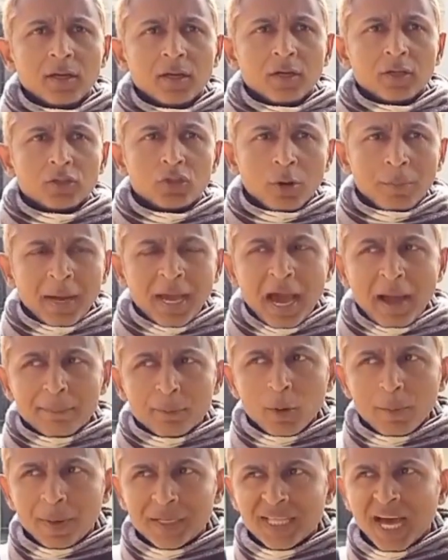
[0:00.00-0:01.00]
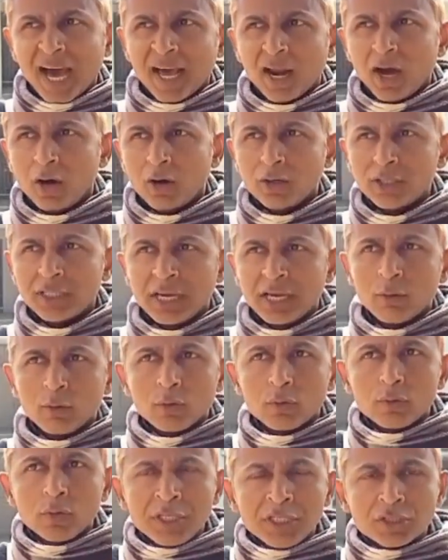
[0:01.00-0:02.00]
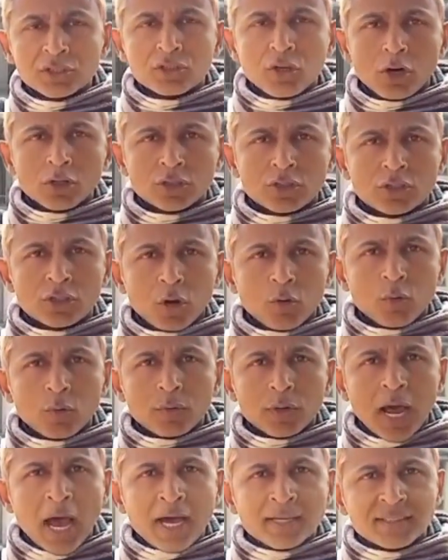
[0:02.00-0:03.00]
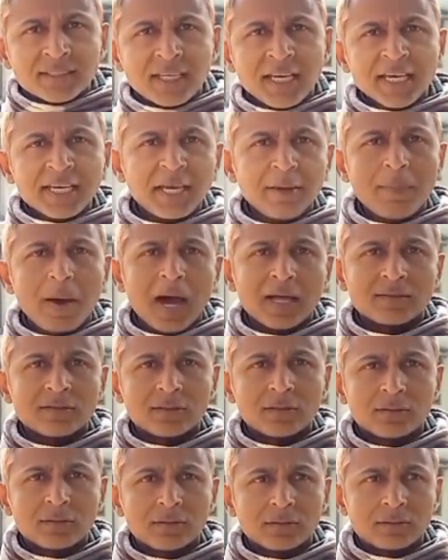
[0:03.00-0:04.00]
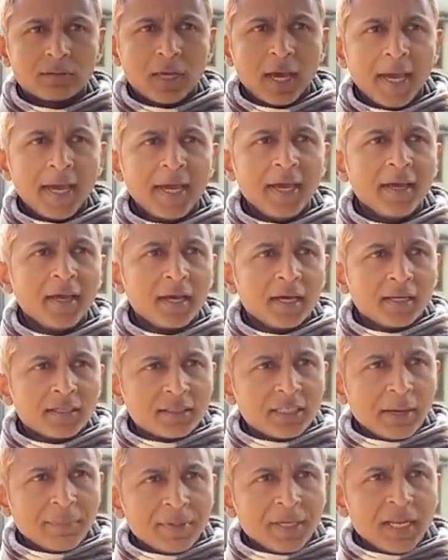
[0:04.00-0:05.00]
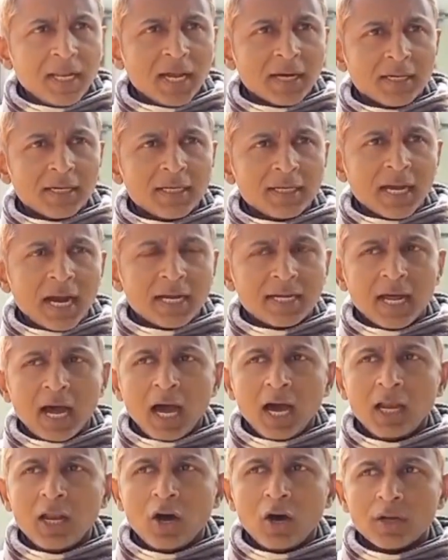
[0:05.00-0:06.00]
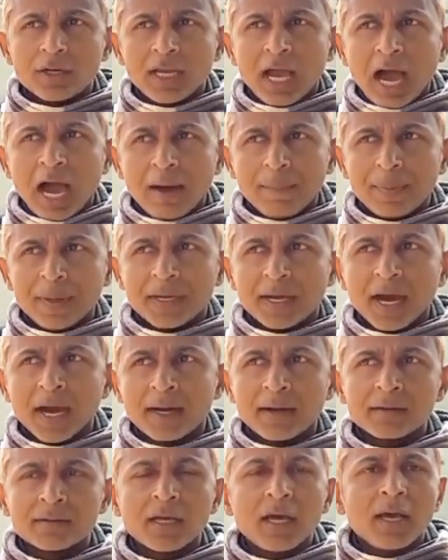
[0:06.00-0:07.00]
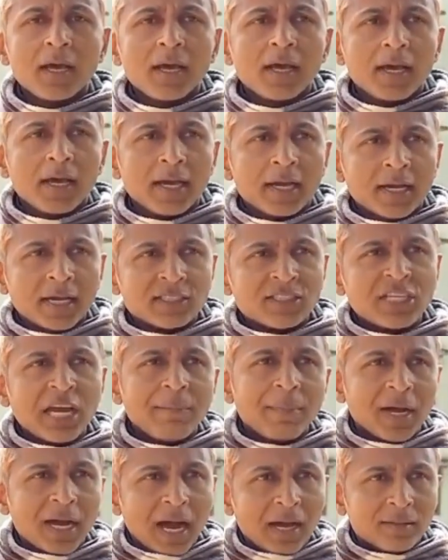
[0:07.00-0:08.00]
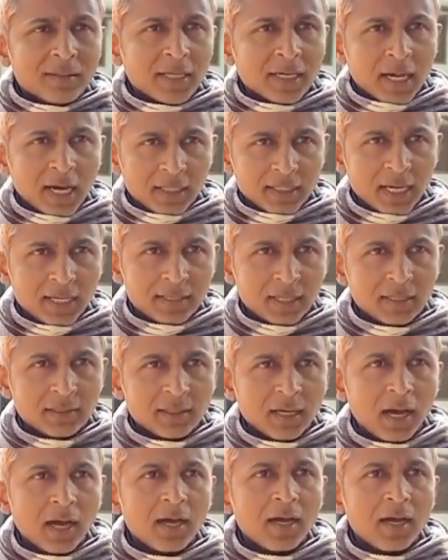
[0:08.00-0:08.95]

जो मैं आपको बता रहा हूँ ये उन्नीस की बात है जब ये लकड़ी का टाल और यहाँ पे घर कच्चा मकान देखा जाता था